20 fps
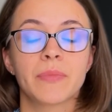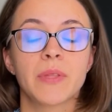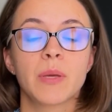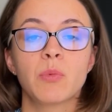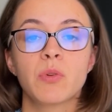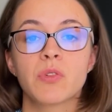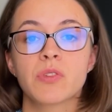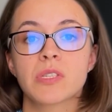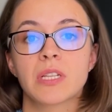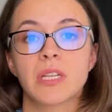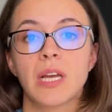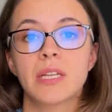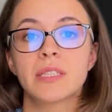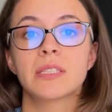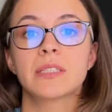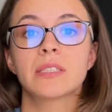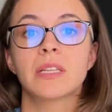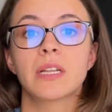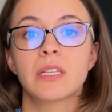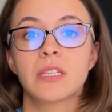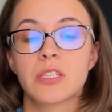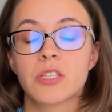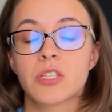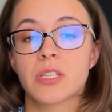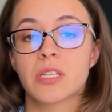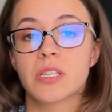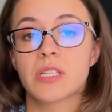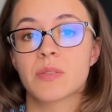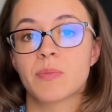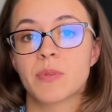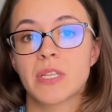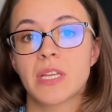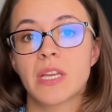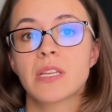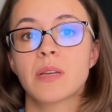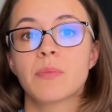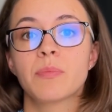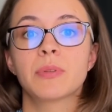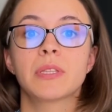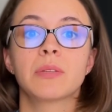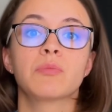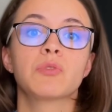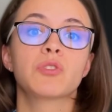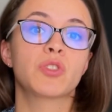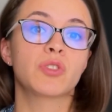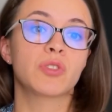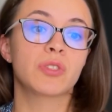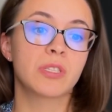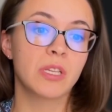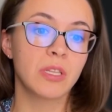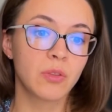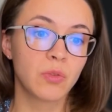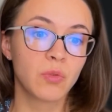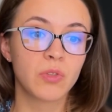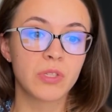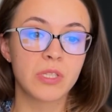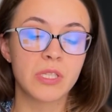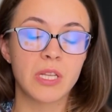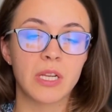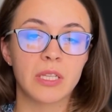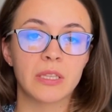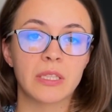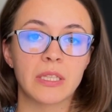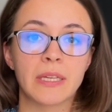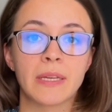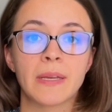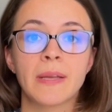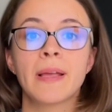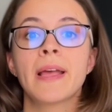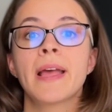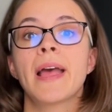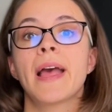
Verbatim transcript: На мой взгляд, это отличное изменение, потому что с одной стороны